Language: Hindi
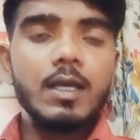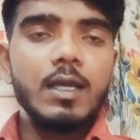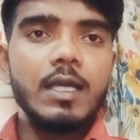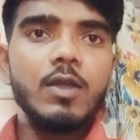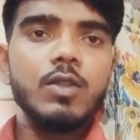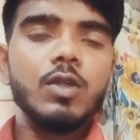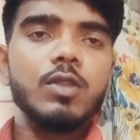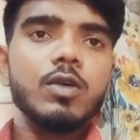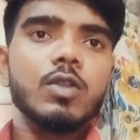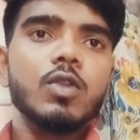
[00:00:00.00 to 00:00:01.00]
हेलो
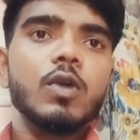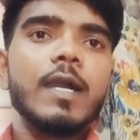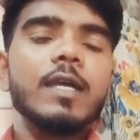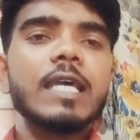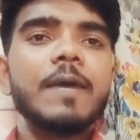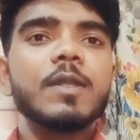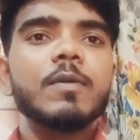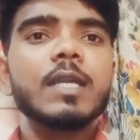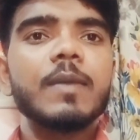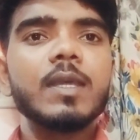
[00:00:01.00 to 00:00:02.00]
दोस्तों तो स्वागत है आप सभी
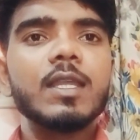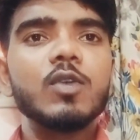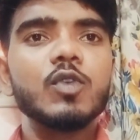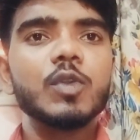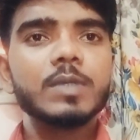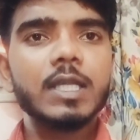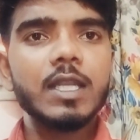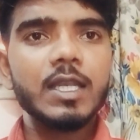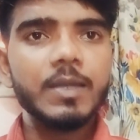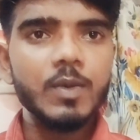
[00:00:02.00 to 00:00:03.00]
का मेरे यूट्यूब चैनल
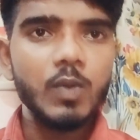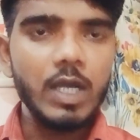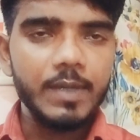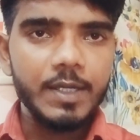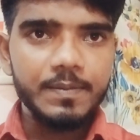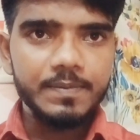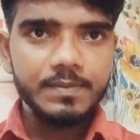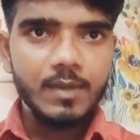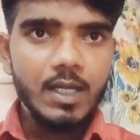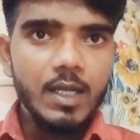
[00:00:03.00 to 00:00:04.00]
नेवी बॉय में
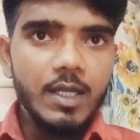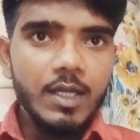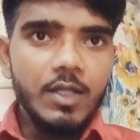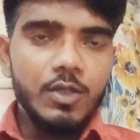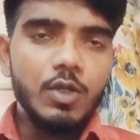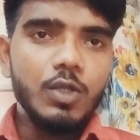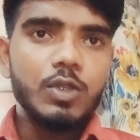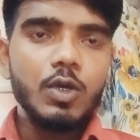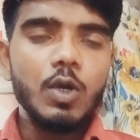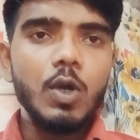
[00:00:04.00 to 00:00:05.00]
दोस्तों
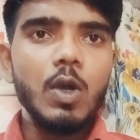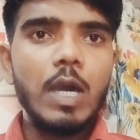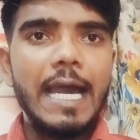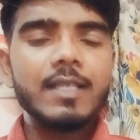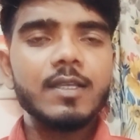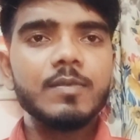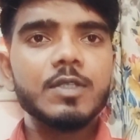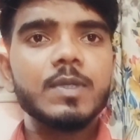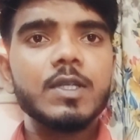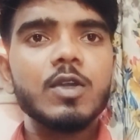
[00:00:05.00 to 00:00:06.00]
आज हम इस
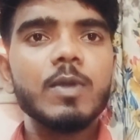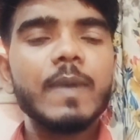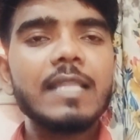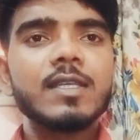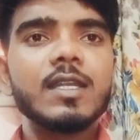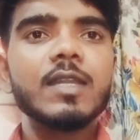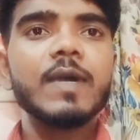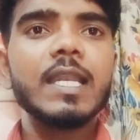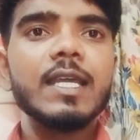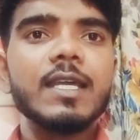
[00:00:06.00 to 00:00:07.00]
वीडियो में बात करने
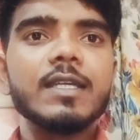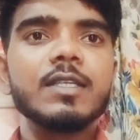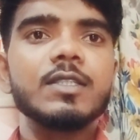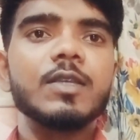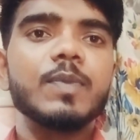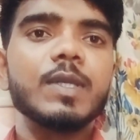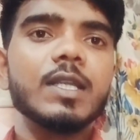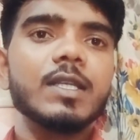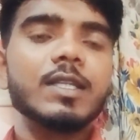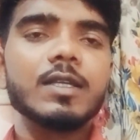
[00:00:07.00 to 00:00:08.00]
वाले हैं कि जीपी
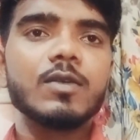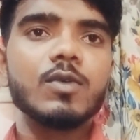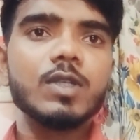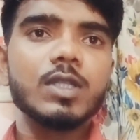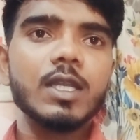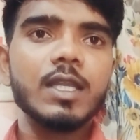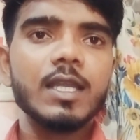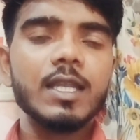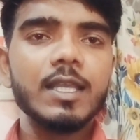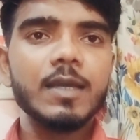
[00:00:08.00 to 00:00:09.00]
रेटिंग कोर्स करने के
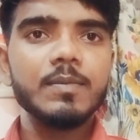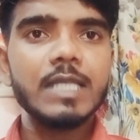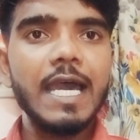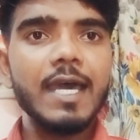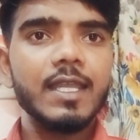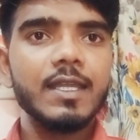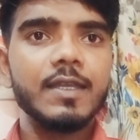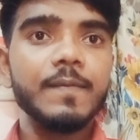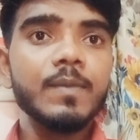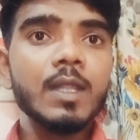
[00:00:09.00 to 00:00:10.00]
लिए हम जा रहे हैं